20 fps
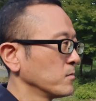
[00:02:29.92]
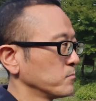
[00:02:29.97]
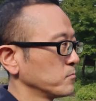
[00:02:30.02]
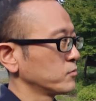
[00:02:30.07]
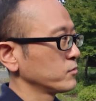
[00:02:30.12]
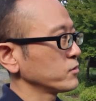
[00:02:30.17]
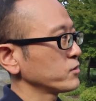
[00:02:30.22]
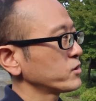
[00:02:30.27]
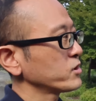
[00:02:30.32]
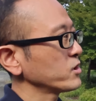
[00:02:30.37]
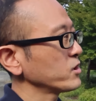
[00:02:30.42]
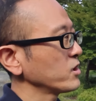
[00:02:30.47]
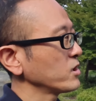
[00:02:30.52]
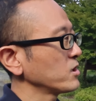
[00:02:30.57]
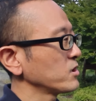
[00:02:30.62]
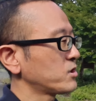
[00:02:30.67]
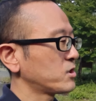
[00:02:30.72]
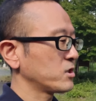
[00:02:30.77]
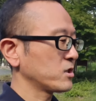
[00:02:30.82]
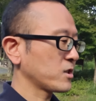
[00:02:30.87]
無事
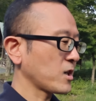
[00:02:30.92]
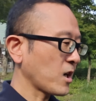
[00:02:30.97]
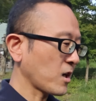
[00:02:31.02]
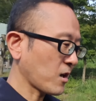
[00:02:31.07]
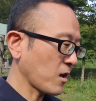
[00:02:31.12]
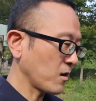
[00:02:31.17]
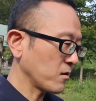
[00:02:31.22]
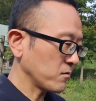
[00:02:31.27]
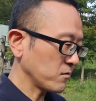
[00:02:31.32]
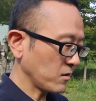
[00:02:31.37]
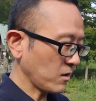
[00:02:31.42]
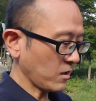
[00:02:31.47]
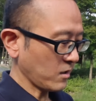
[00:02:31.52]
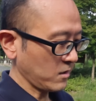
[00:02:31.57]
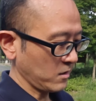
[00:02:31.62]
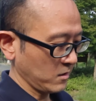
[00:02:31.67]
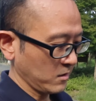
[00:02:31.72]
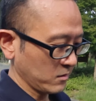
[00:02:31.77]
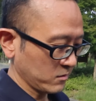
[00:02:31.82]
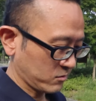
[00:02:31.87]
に滋賀県に
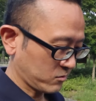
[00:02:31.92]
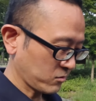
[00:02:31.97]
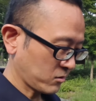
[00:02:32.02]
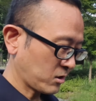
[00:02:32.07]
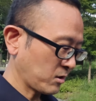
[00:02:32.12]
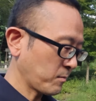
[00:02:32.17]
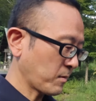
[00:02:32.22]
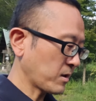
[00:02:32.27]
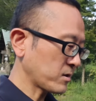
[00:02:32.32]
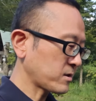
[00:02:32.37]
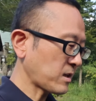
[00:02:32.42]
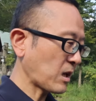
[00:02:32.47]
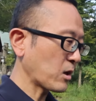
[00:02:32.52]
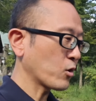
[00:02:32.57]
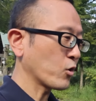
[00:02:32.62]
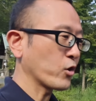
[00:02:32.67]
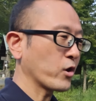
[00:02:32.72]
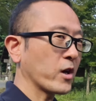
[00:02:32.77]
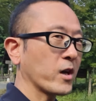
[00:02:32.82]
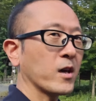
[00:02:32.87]
着きました
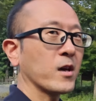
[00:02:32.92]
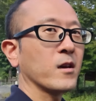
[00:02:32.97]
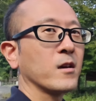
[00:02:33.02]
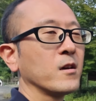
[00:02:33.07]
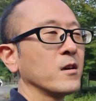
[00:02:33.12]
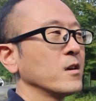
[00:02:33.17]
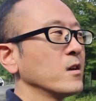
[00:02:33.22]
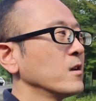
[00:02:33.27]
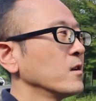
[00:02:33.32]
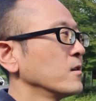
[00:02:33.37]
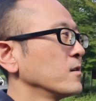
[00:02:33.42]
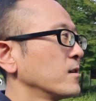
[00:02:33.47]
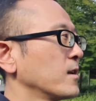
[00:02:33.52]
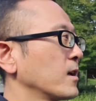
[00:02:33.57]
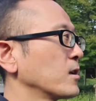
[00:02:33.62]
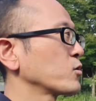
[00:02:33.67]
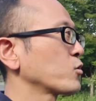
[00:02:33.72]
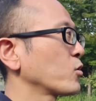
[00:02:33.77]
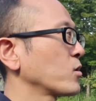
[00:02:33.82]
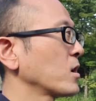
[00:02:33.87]
ので
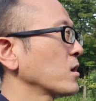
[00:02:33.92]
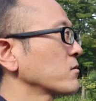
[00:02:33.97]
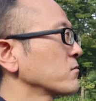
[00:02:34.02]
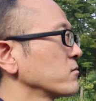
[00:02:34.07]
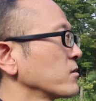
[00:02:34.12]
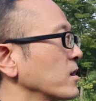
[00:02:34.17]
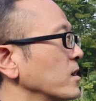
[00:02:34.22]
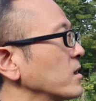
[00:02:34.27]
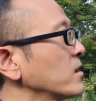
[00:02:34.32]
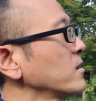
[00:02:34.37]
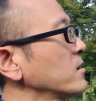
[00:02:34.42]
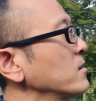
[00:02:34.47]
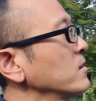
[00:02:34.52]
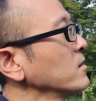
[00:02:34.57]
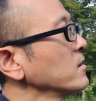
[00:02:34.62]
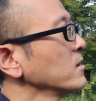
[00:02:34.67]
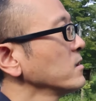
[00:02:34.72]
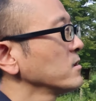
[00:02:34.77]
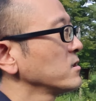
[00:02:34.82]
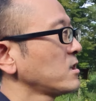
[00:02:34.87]
なんとなくね
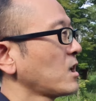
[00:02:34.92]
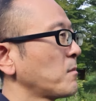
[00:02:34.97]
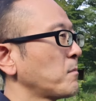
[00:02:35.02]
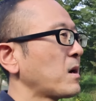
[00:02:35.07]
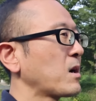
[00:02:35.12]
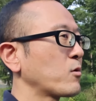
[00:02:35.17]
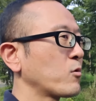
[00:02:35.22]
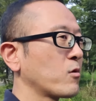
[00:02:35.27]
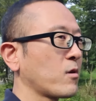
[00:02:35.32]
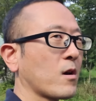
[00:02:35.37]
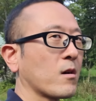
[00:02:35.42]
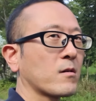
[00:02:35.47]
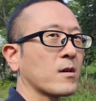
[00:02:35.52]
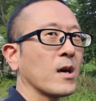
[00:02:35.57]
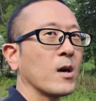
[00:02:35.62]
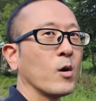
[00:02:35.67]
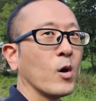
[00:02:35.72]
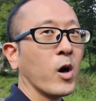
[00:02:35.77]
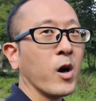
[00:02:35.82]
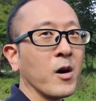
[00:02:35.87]
山の
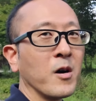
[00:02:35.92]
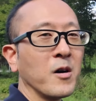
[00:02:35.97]
中を